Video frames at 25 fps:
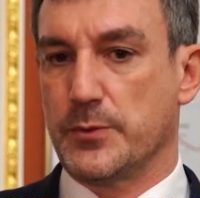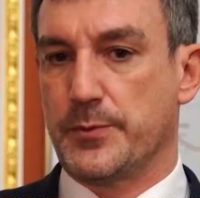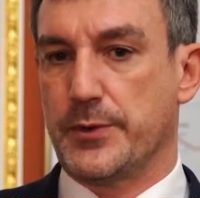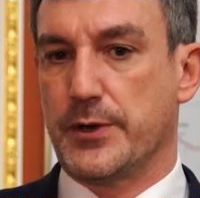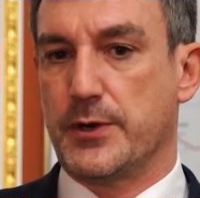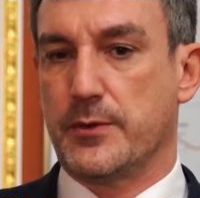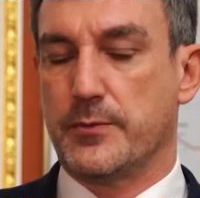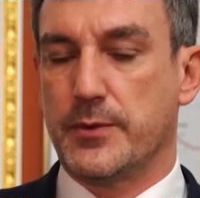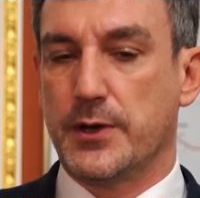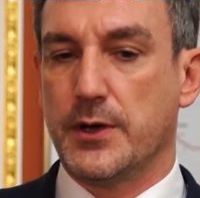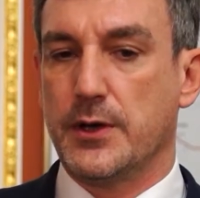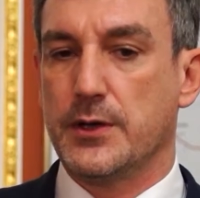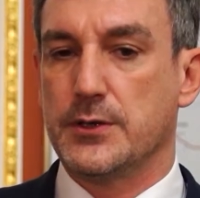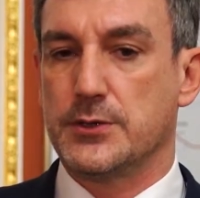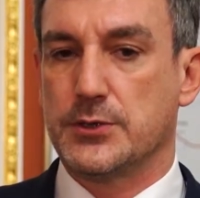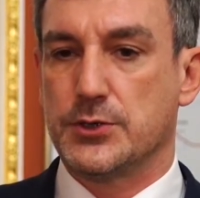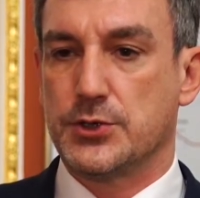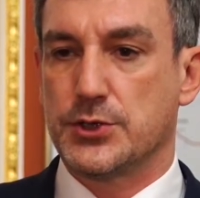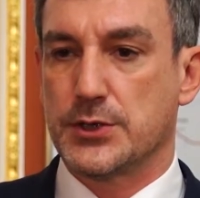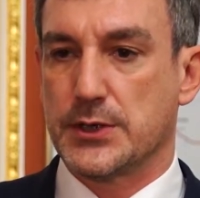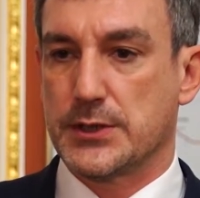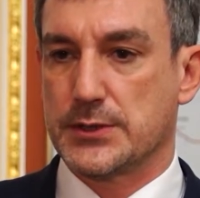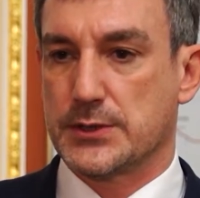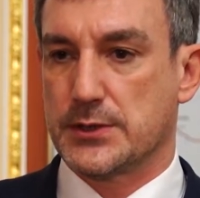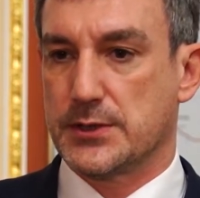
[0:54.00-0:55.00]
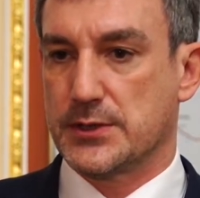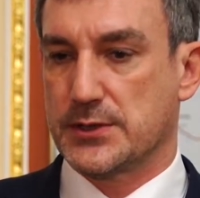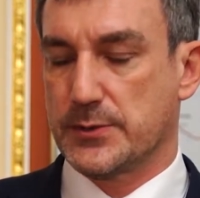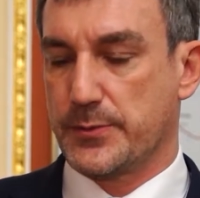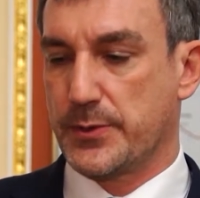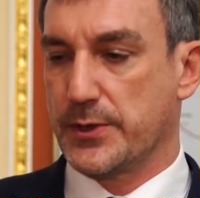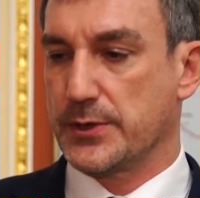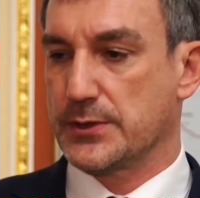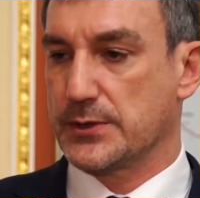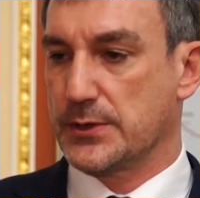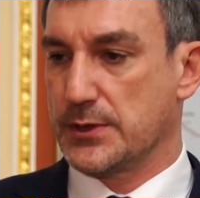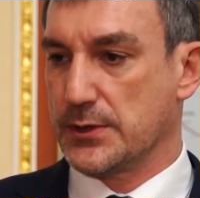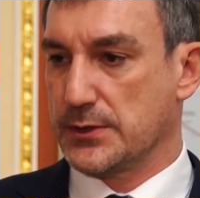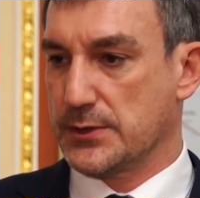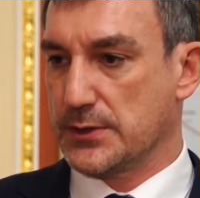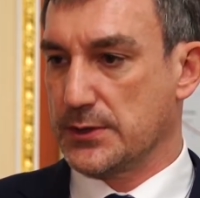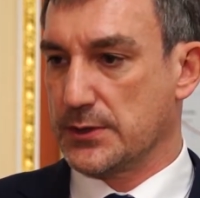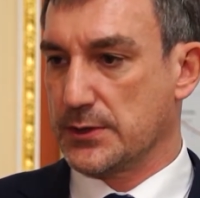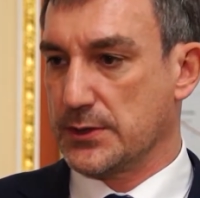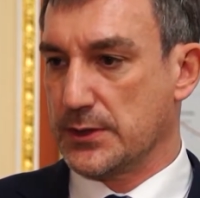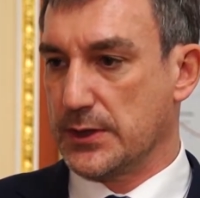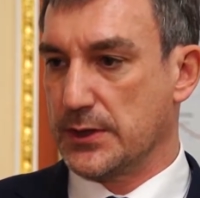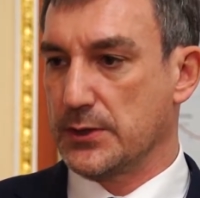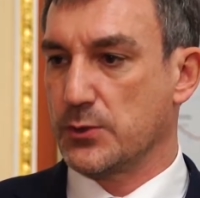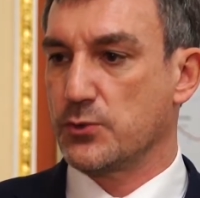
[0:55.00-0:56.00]
приобрели сейчас
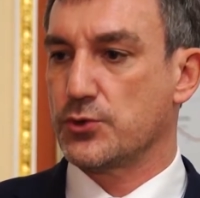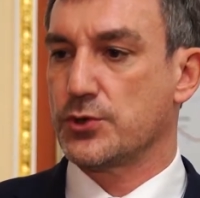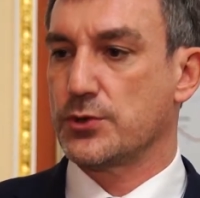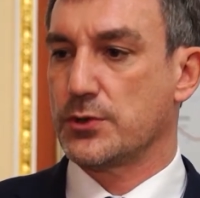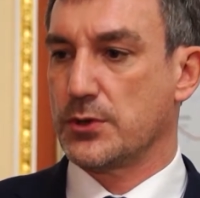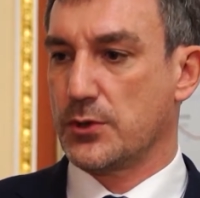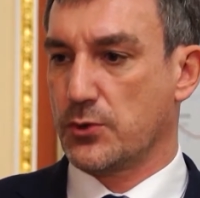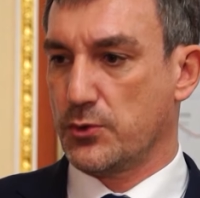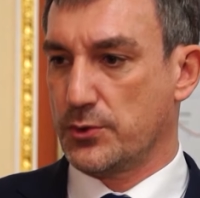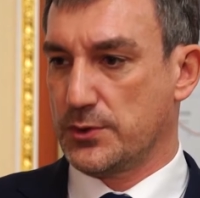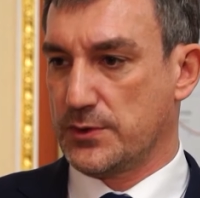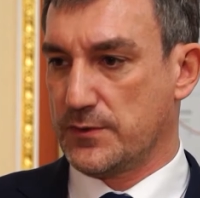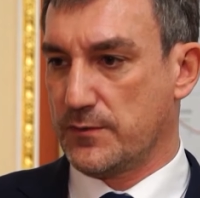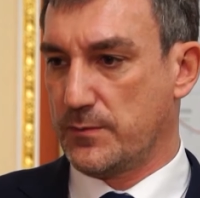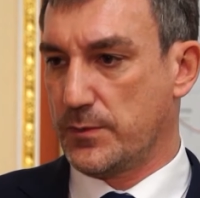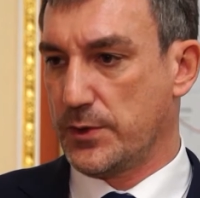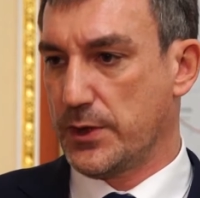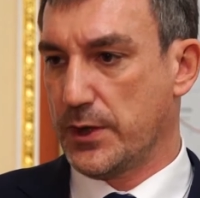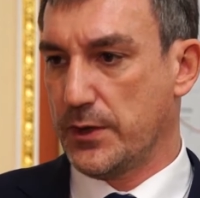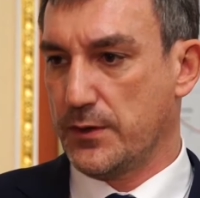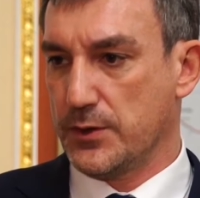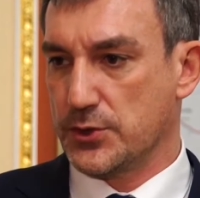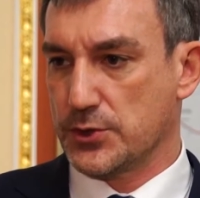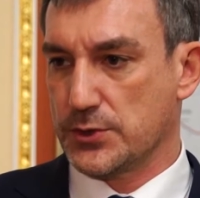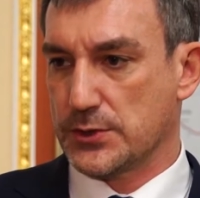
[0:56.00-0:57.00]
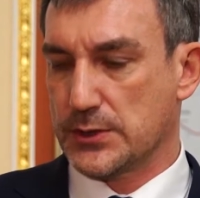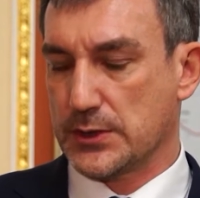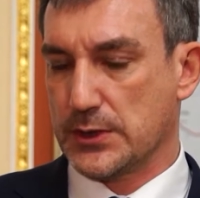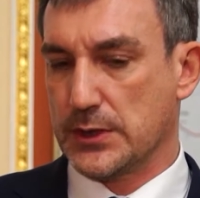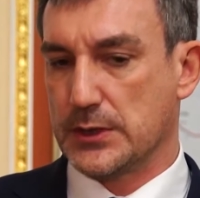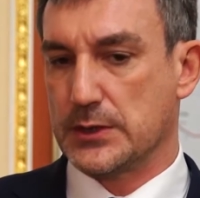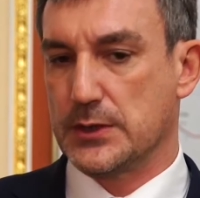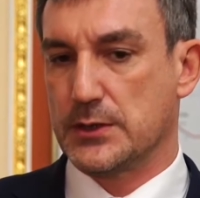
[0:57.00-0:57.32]
экспресс-тесты, они уже находятся в Благовещенске.